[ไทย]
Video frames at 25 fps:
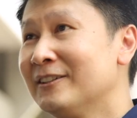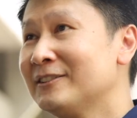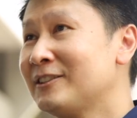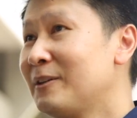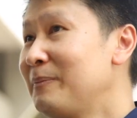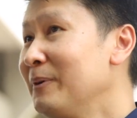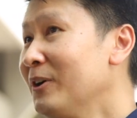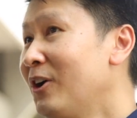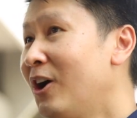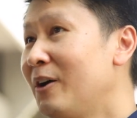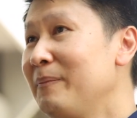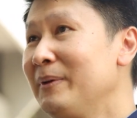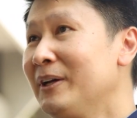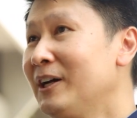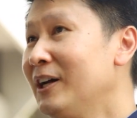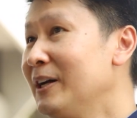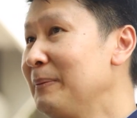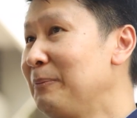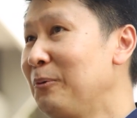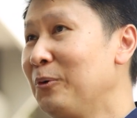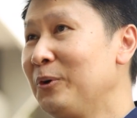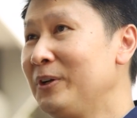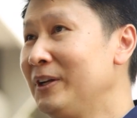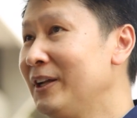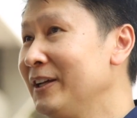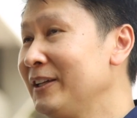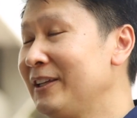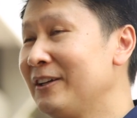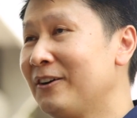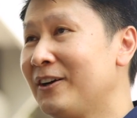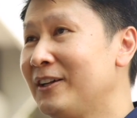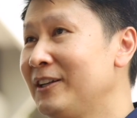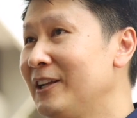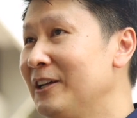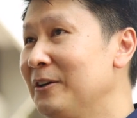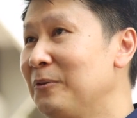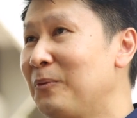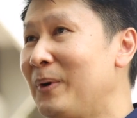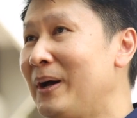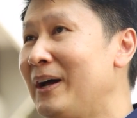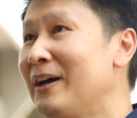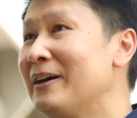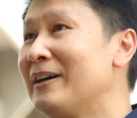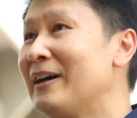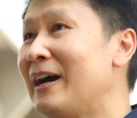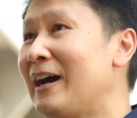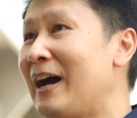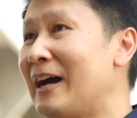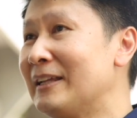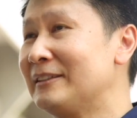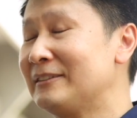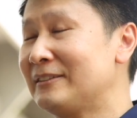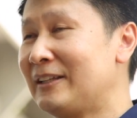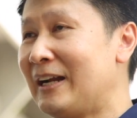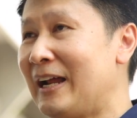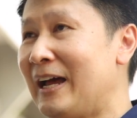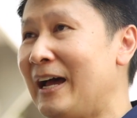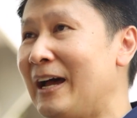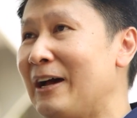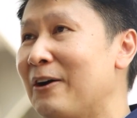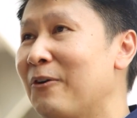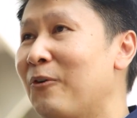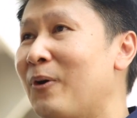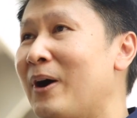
สบคไม่เคยพูดเลยเกี่ยวกับเรื่องว่าอัตรา